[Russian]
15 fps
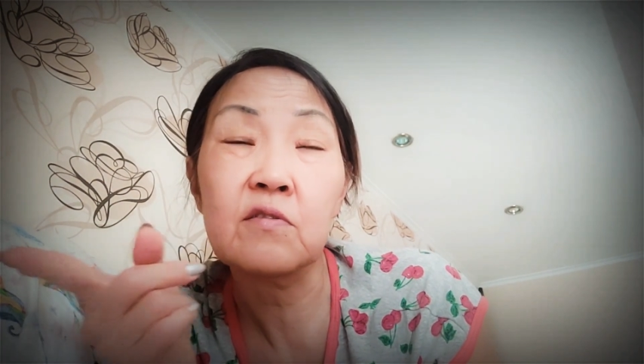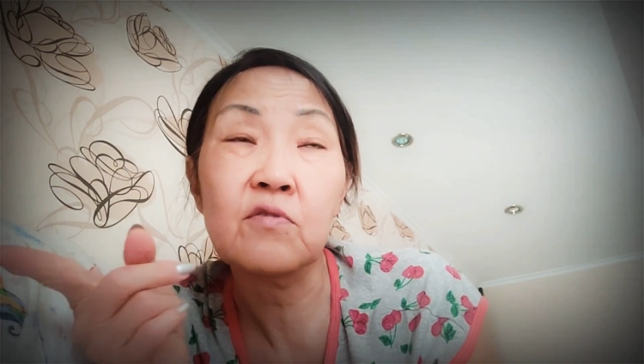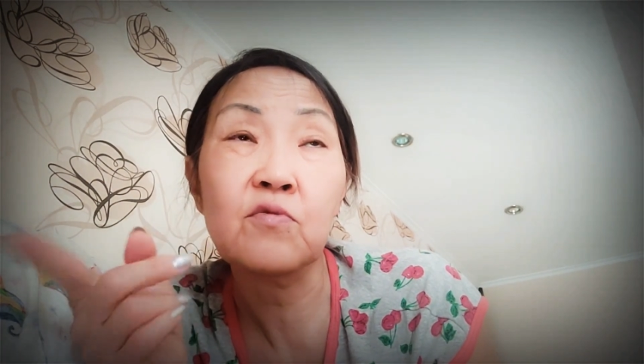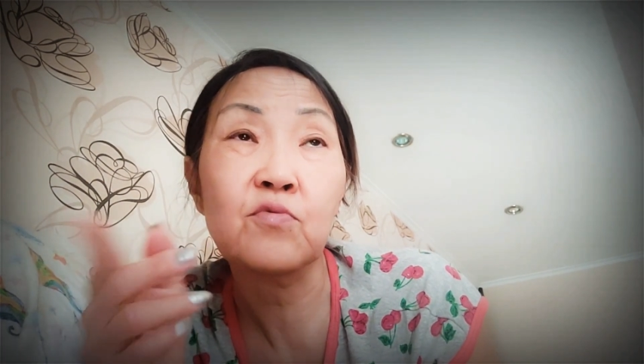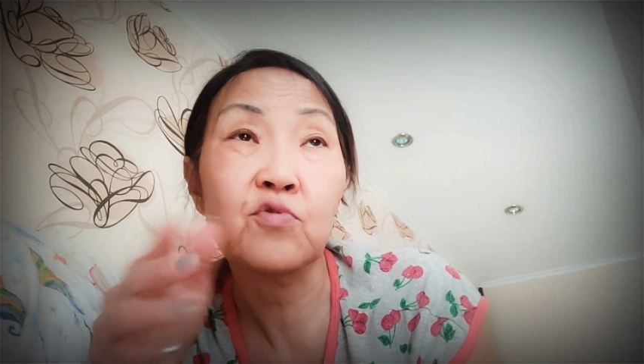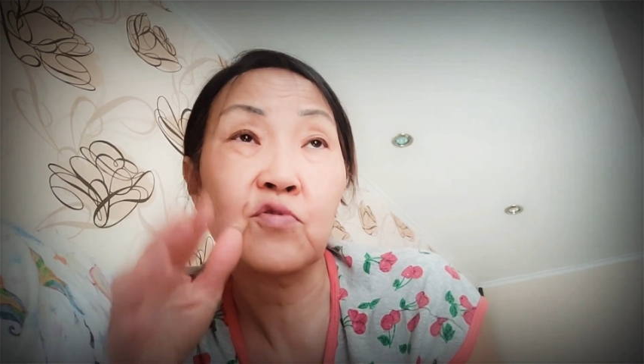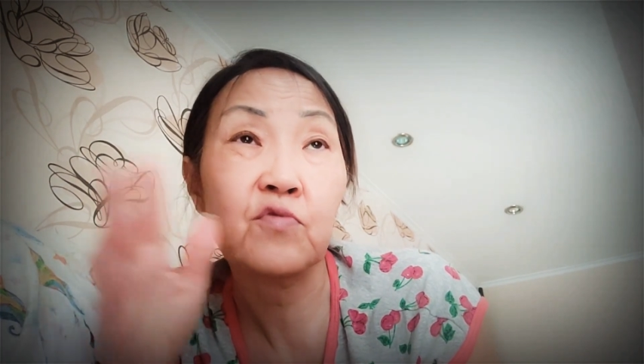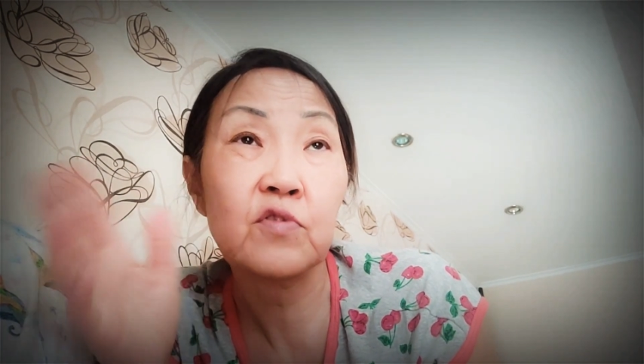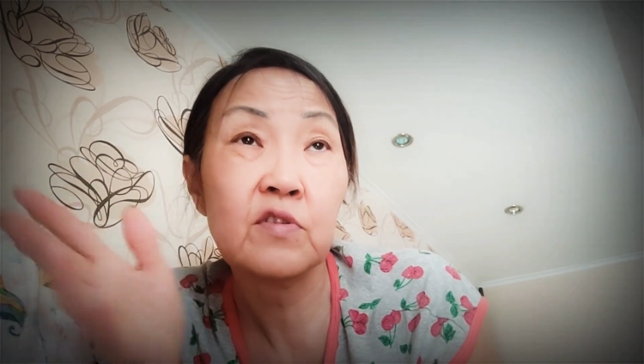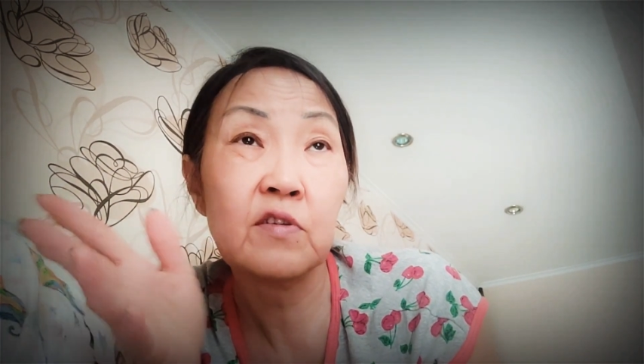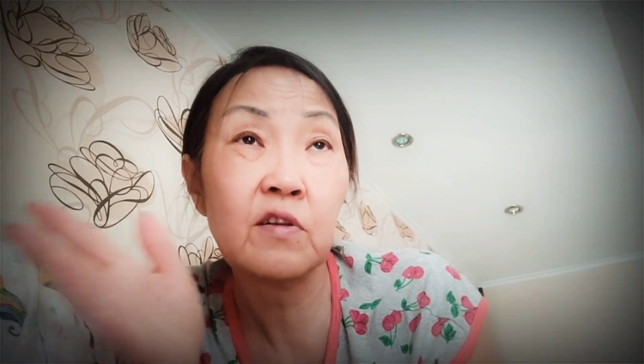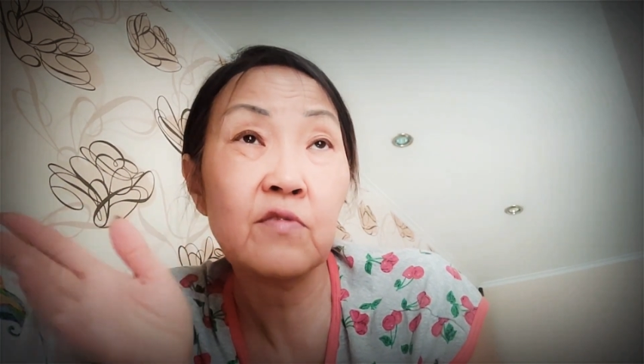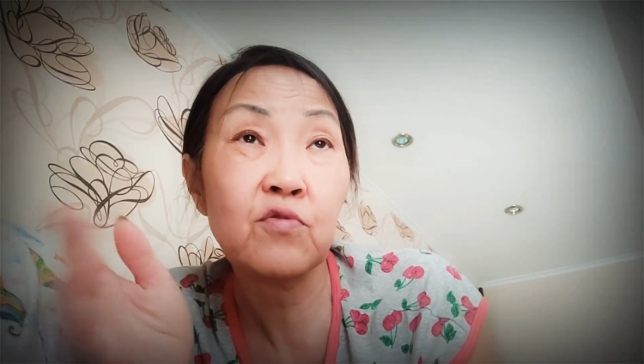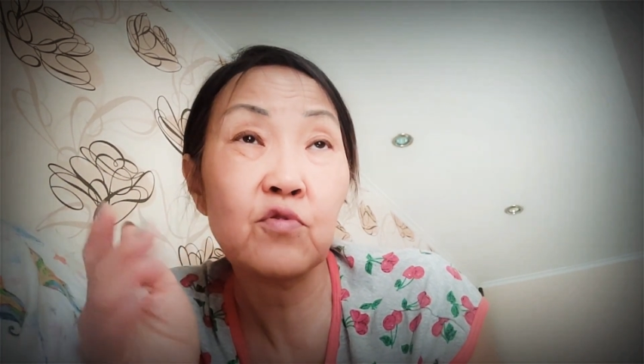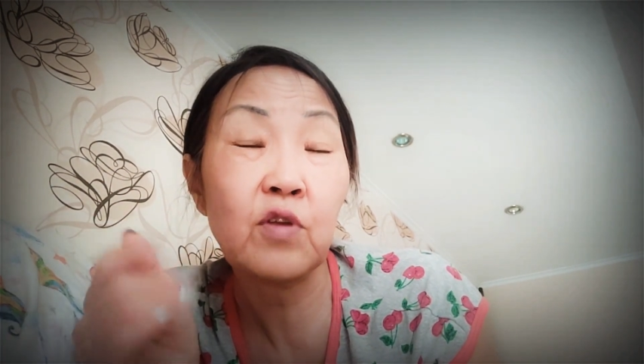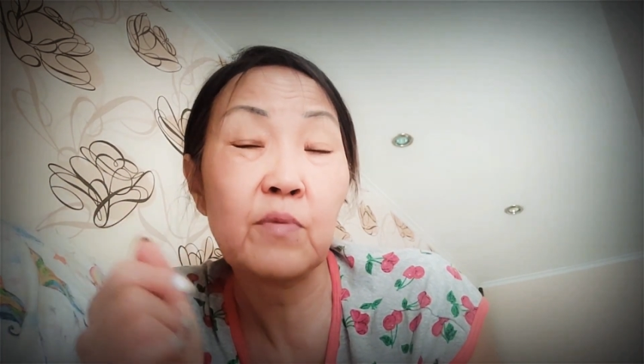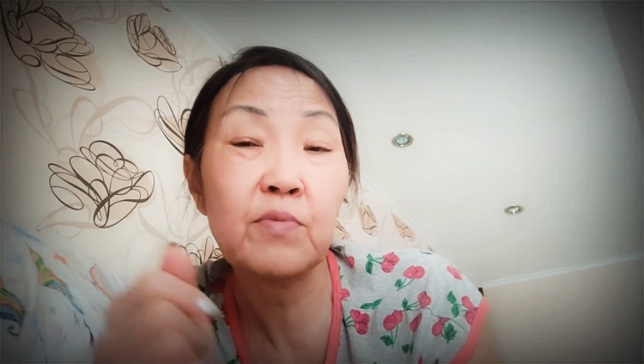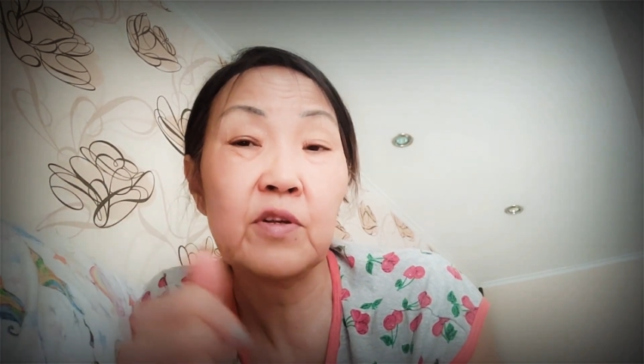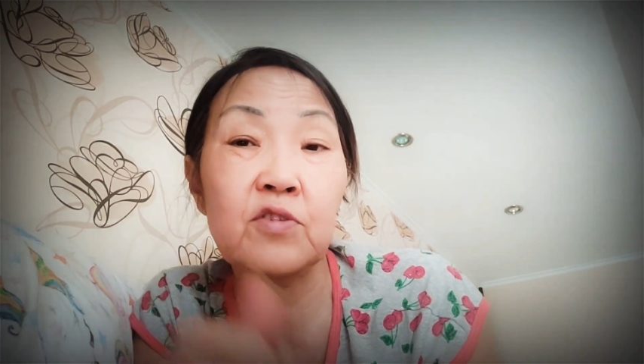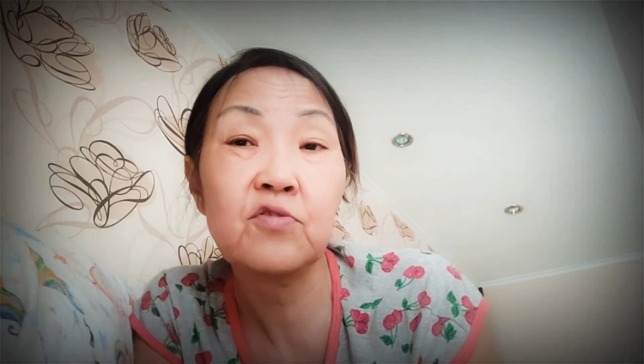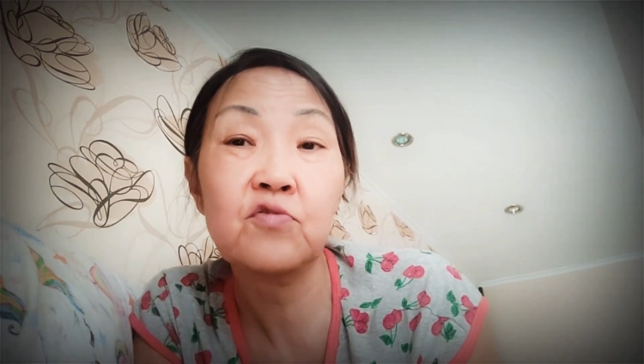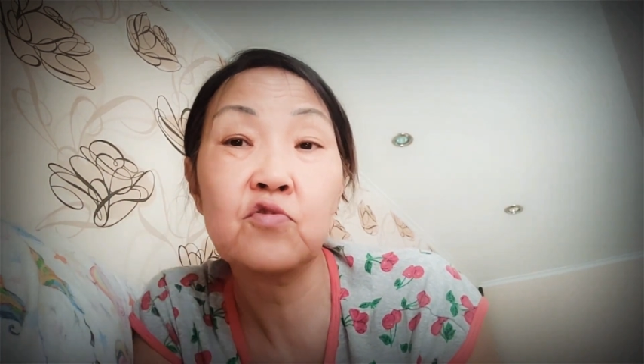Ну, в общем, телефон
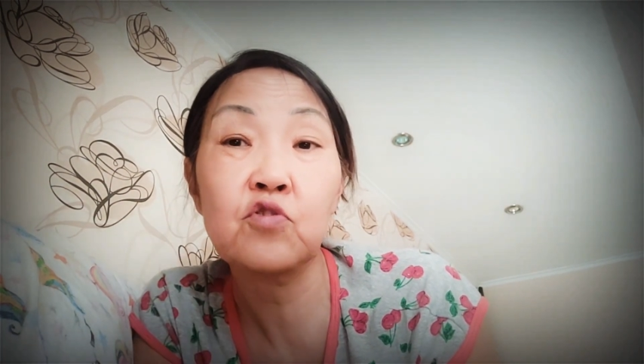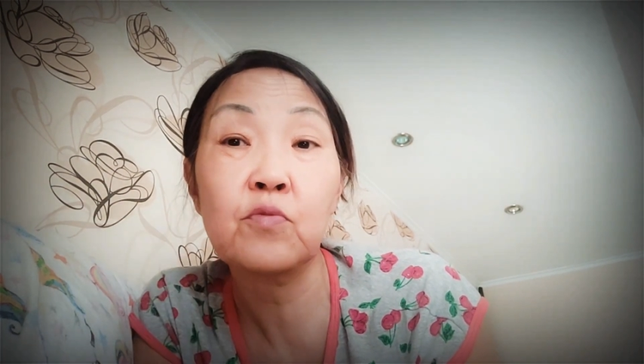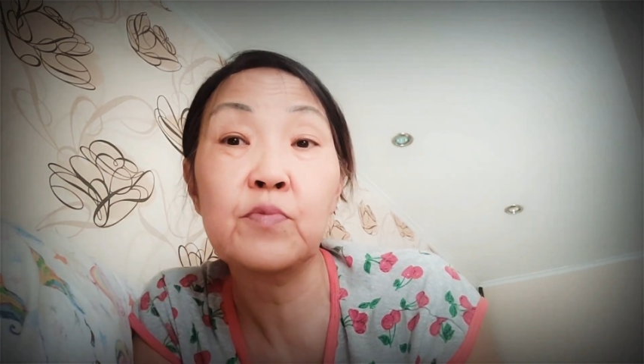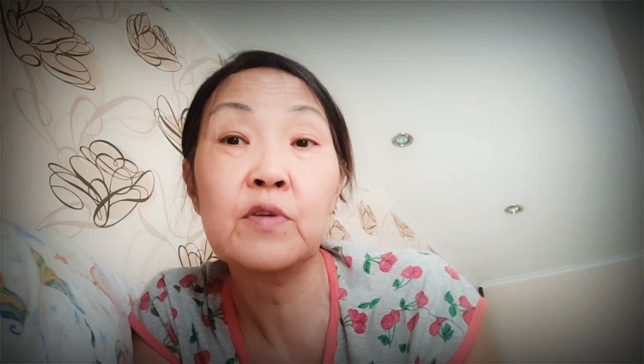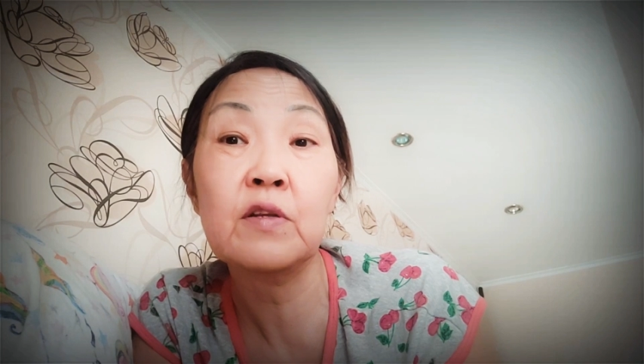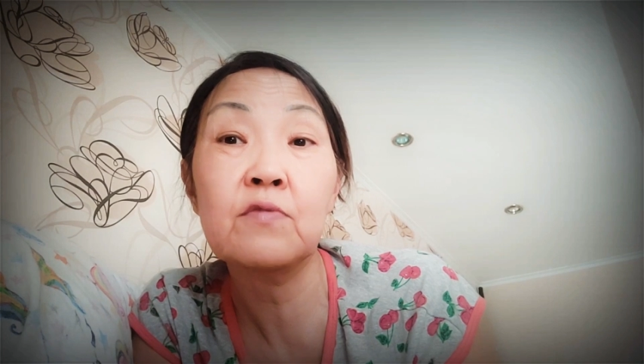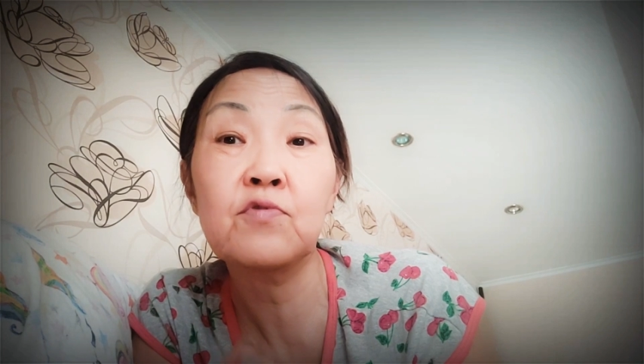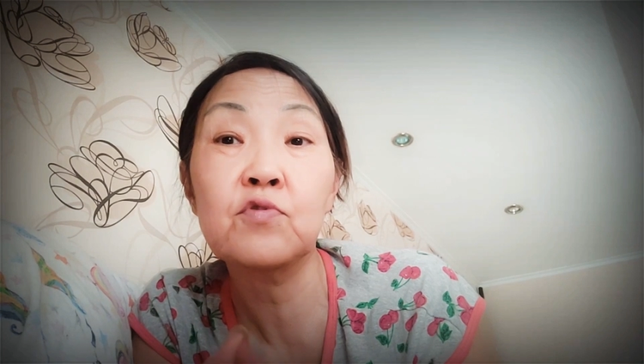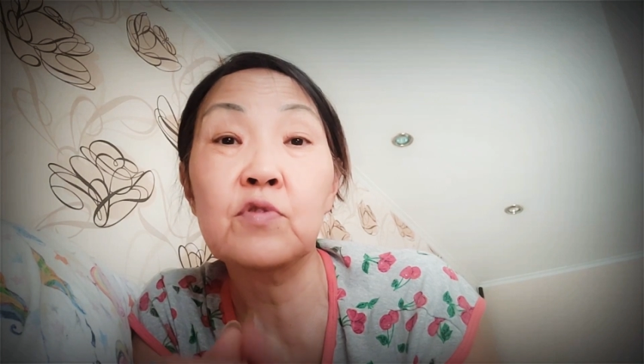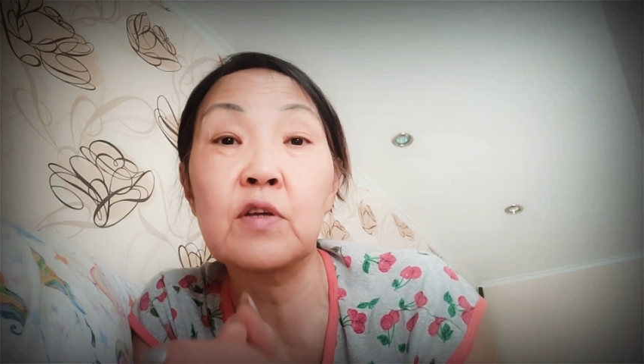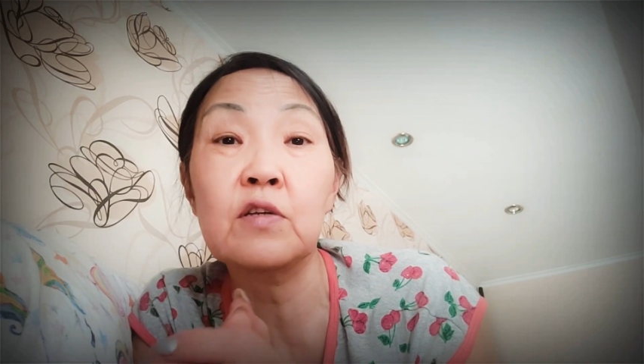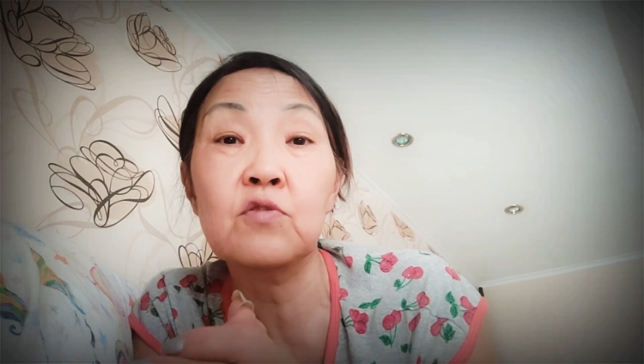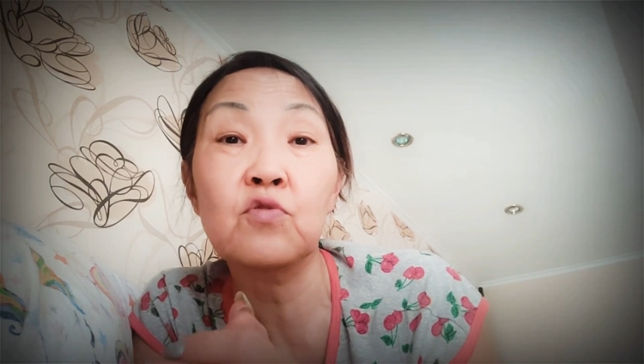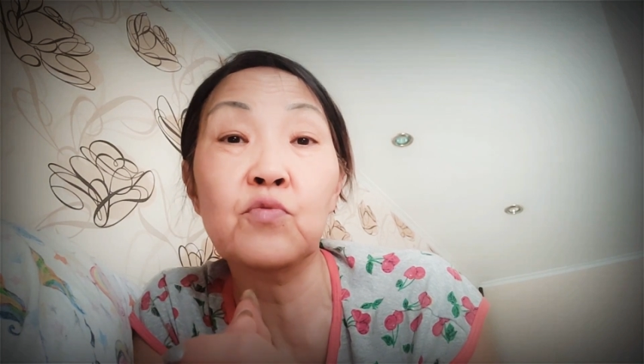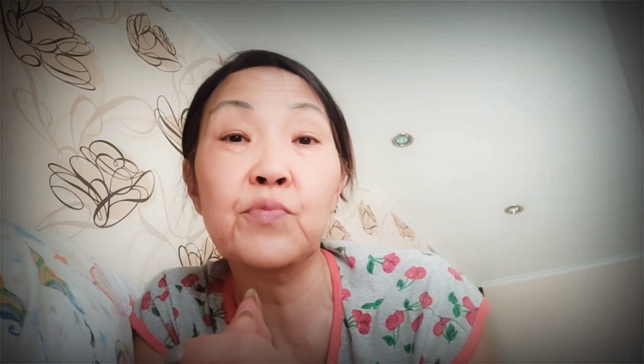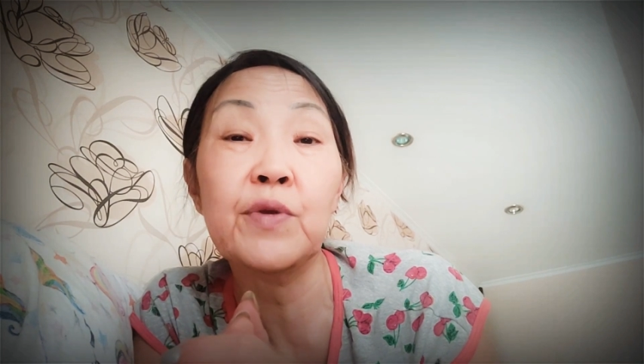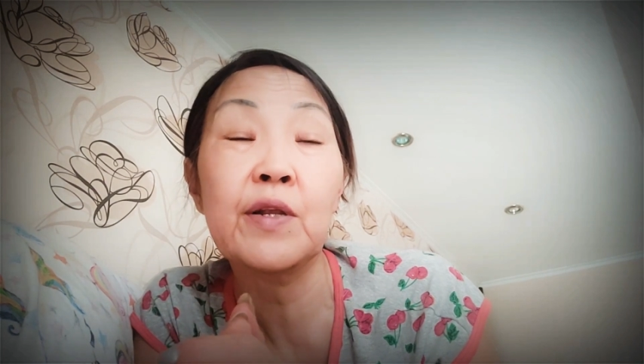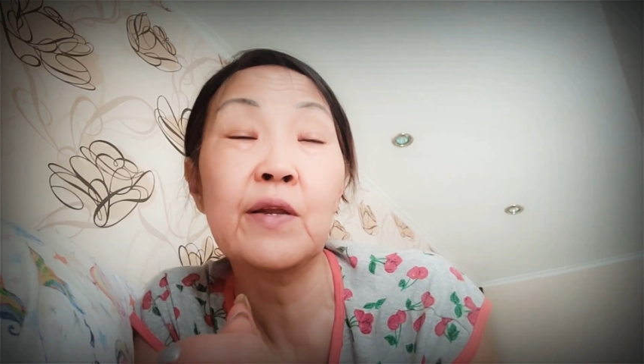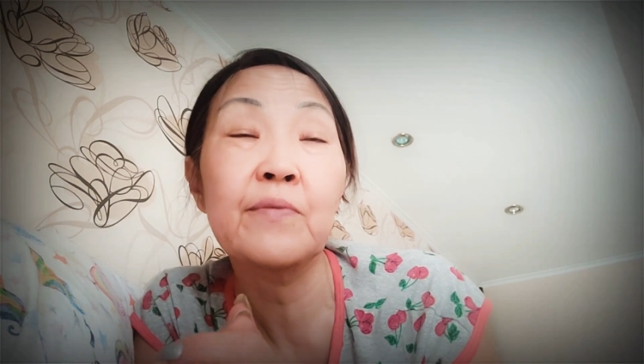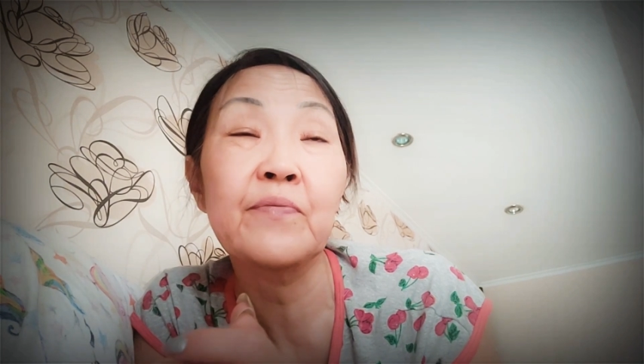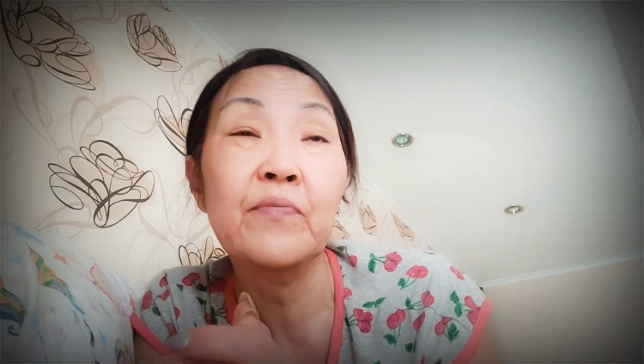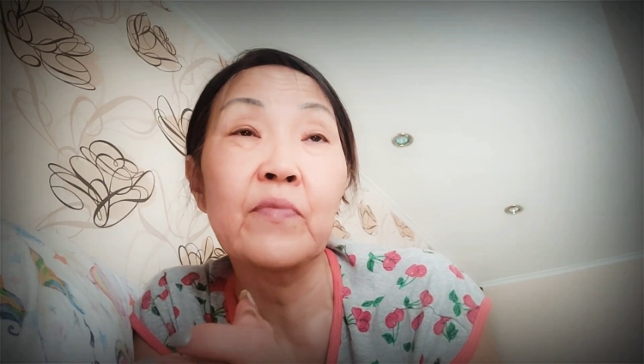оплачиваю, чтобы телефон не
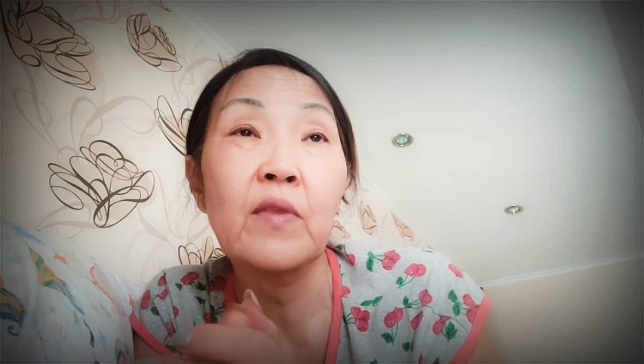отрубили.